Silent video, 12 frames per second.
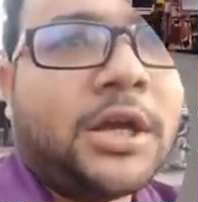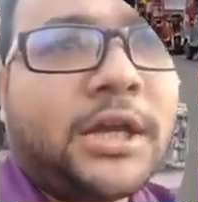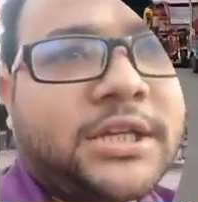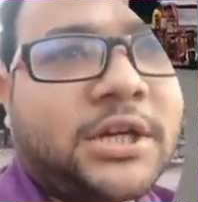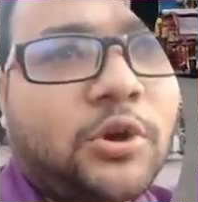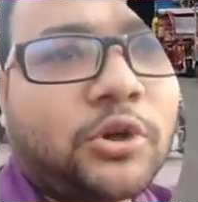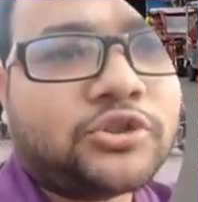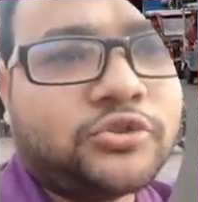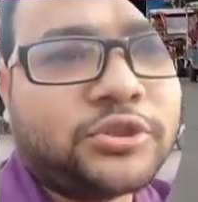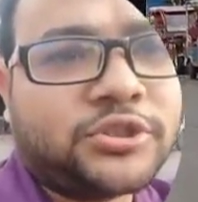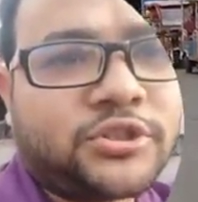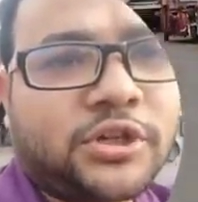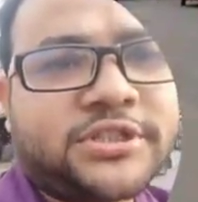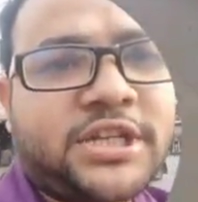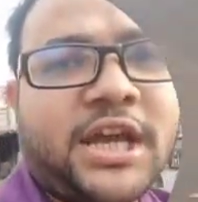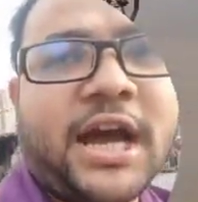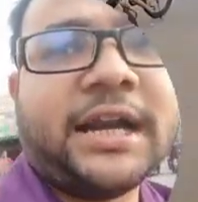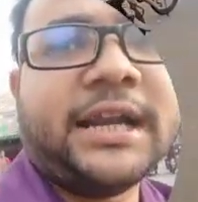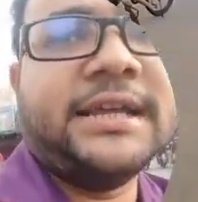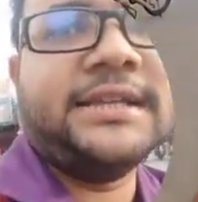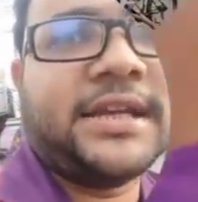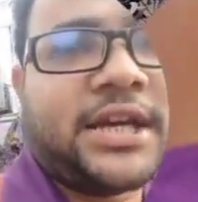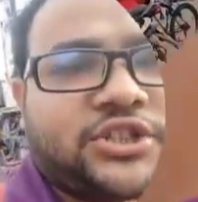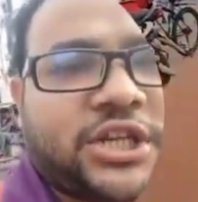এই যে ঘোষ সুইচ রয়েছে আর এই
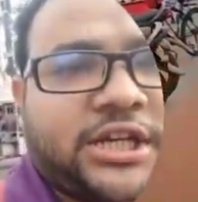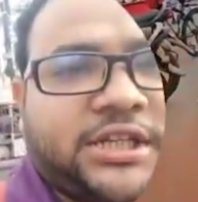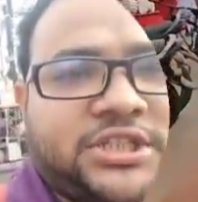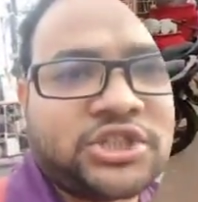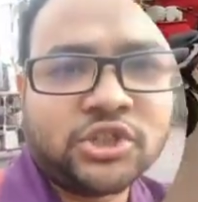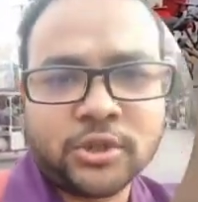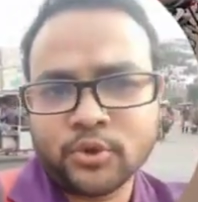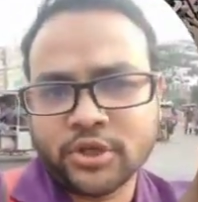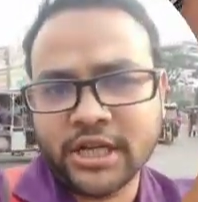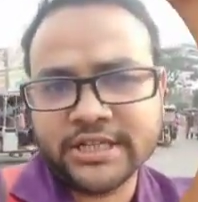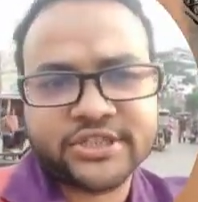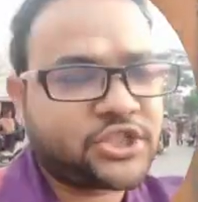দিকে হচ্ছে গিয়ে নিশ্চিন্তপুর রেল